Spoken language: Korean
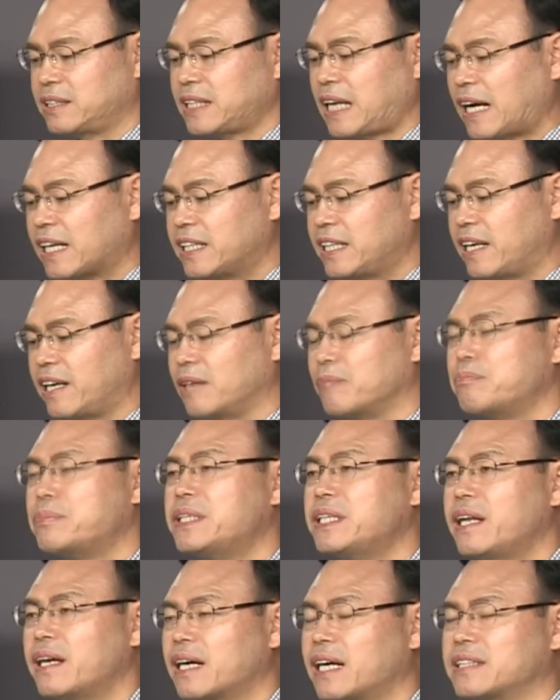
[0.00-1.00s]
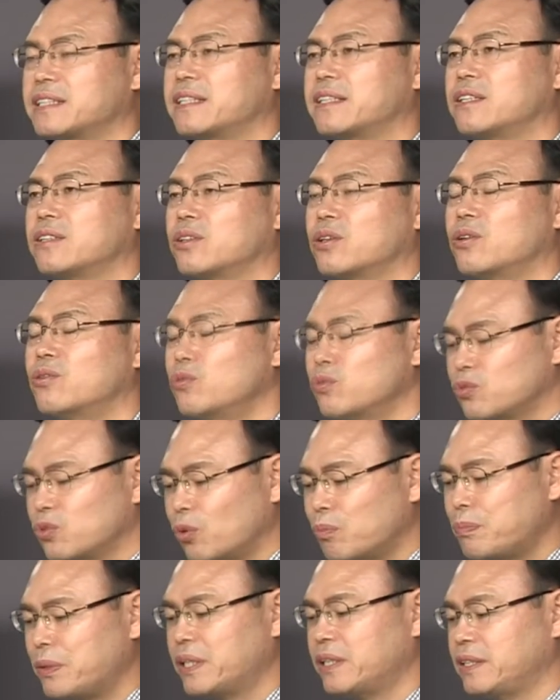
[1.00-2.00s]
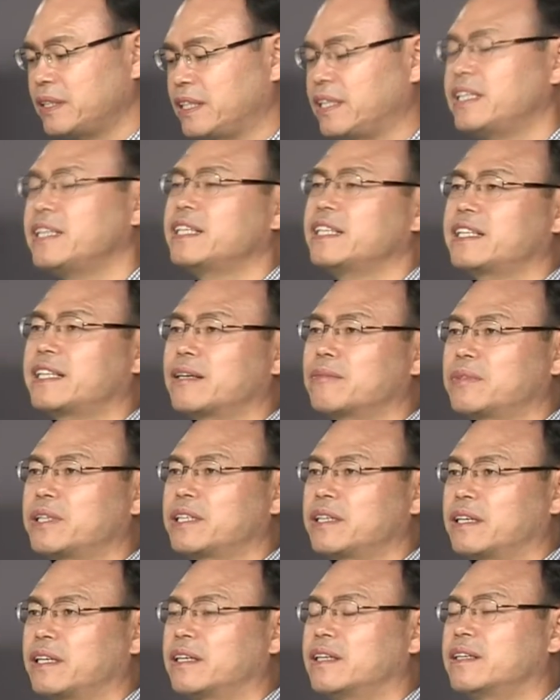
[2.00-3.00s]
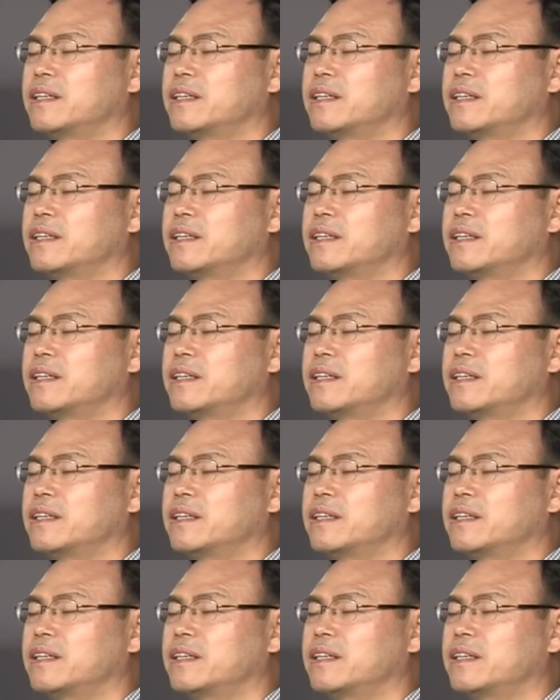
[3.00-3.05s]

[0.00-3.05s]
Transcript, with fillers: 자기의 미래 가치를 더욱 높이는 일이기 때문에